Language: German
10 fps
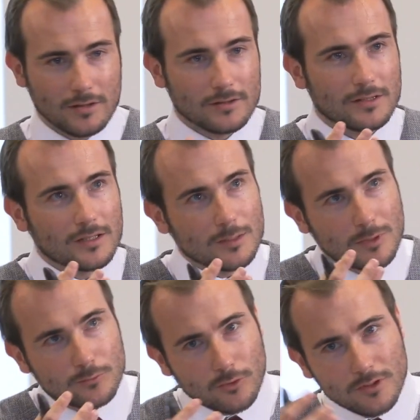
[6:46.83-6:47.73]
dann gerät
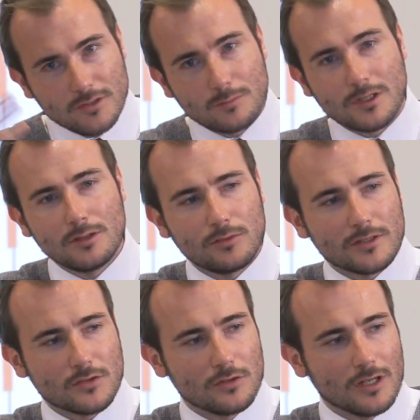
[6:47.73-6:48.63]
man von diesem
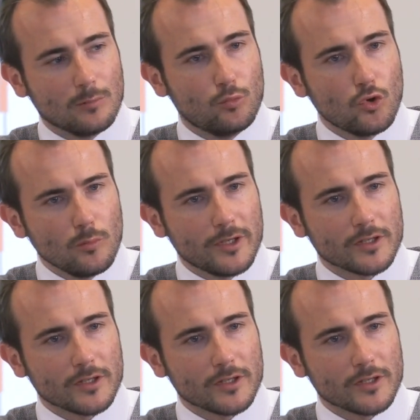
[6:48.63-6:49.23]
inflationären Boom,